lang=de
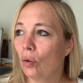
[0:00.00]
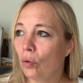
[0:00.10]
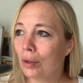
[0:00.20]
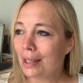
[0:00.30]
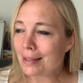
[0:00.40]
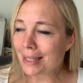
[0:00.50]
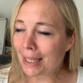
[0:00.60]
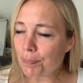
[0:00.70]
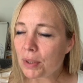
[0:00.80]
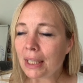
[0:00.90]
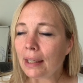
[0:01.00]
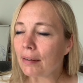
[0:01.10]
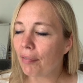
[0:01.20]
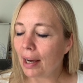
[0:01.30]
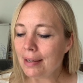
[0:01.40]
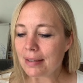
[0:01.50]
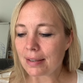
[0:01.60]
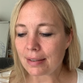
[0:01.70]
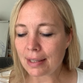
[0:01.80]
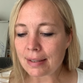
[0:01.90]
Und es gibt, ich weiß
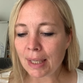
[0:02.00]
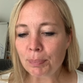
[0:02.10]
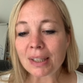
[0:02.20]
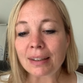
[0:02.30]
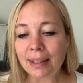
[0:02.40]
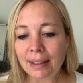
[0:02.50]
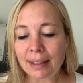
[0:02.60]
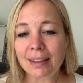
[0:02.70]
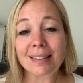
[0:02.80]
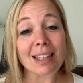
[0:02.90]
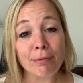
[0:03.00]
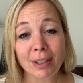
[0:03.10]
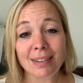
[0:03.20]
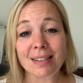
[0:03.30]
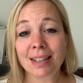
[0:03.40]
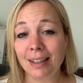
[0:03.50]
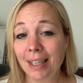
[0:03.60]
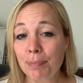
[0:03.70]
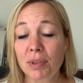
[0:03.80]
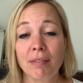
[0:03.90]
es, es gibt Kliniken, da wird das
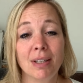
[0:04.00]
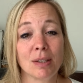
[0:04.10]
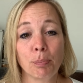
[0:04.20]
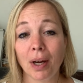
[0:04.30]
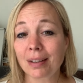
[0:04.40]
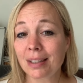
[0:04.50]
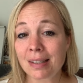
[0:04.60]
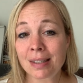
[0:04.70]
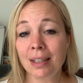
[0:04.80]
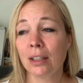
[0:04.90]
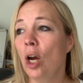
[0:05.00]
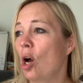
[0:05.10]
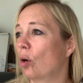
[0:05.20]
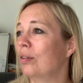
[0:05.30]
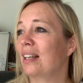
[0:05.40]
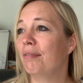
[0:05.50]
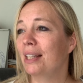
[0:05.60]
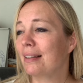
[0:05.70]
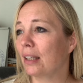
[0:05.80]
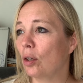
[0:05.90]
gelebt, da wird das praktiziert und da
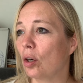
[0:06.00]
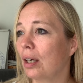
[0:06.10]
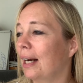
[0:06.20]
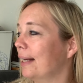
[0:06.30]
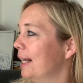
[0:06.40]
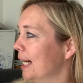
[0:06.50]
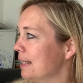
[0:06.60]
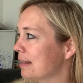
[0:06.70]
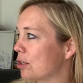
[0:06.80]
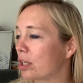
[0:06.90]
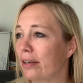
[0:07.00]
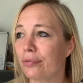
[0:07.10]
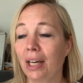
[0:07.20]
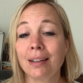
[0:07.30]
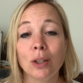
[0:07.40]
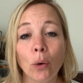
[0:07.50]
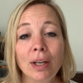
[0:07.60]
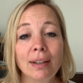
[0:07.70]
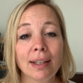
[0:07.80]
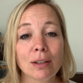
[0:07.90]
wird dann noch eine Ärzteschaft an
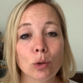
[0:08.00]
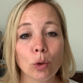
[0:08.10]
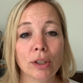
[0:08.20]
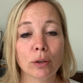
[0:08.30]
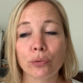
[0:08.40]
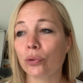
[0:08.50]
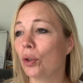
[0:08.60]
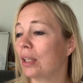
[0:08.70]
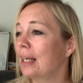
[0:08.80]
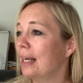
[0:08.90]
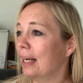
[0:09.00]
Neulingen durchgeführt,